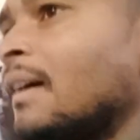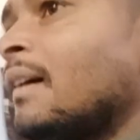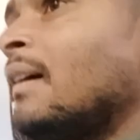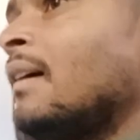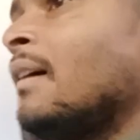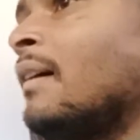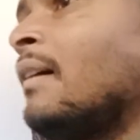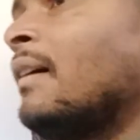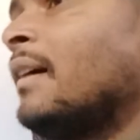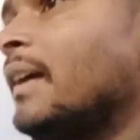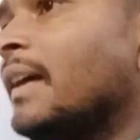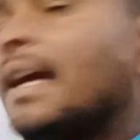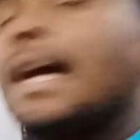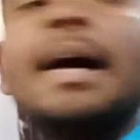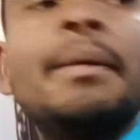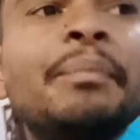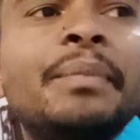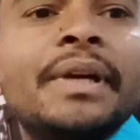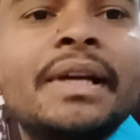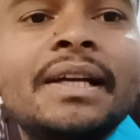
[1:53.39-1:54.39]
हाँ हाँ ये
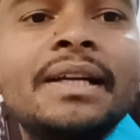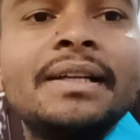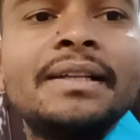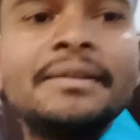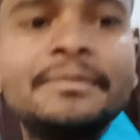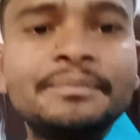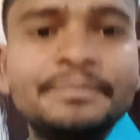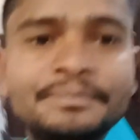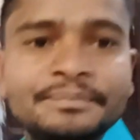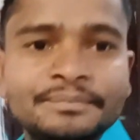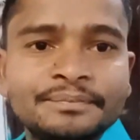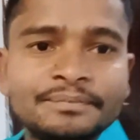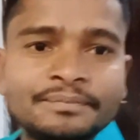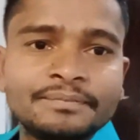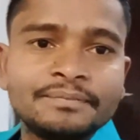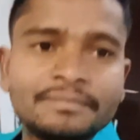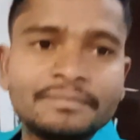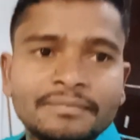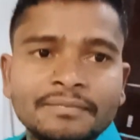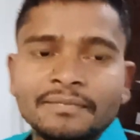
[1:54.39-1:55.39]
काम पे गए हैं तू
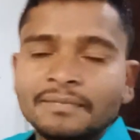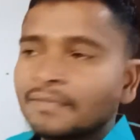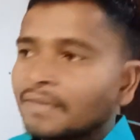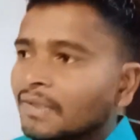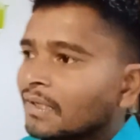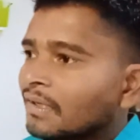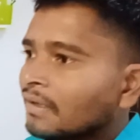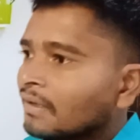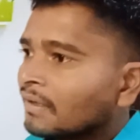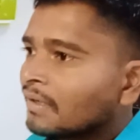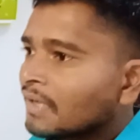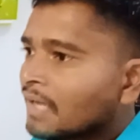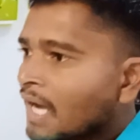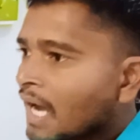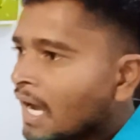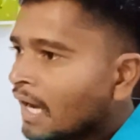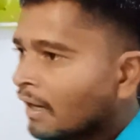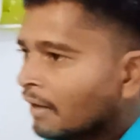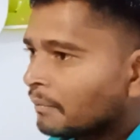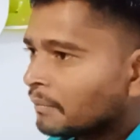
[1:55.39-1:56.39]
नहीं गया
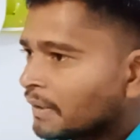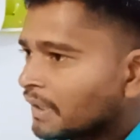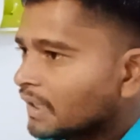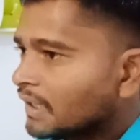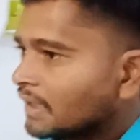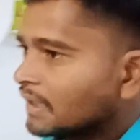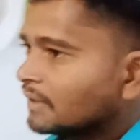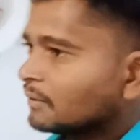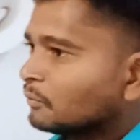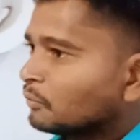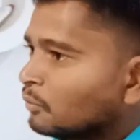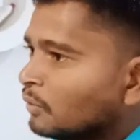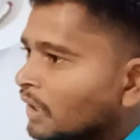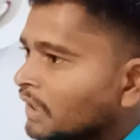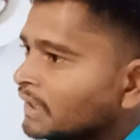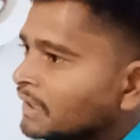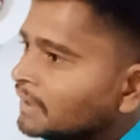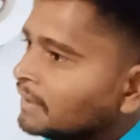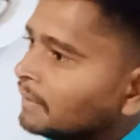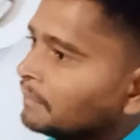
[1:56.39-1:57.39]
कहाँ हम गए हैं
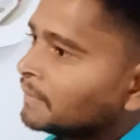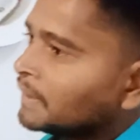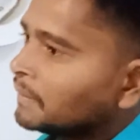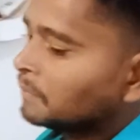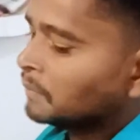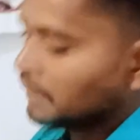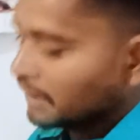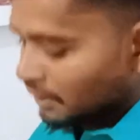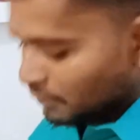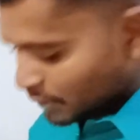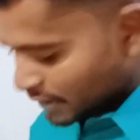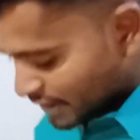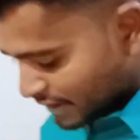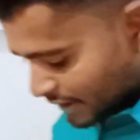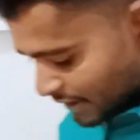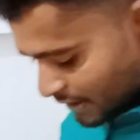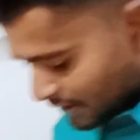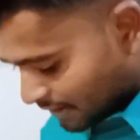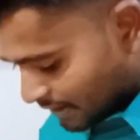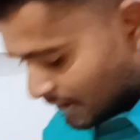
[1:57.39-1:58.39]
कल ही अपना मोनी उन्हें
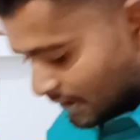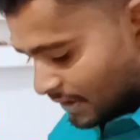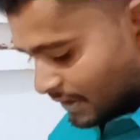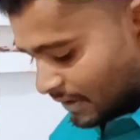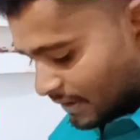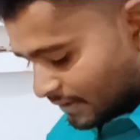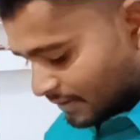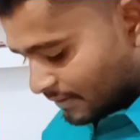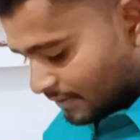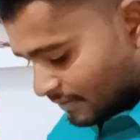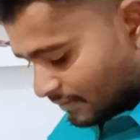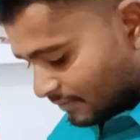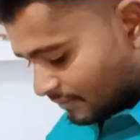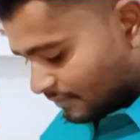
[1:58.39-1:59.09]
सेट कर लिए थे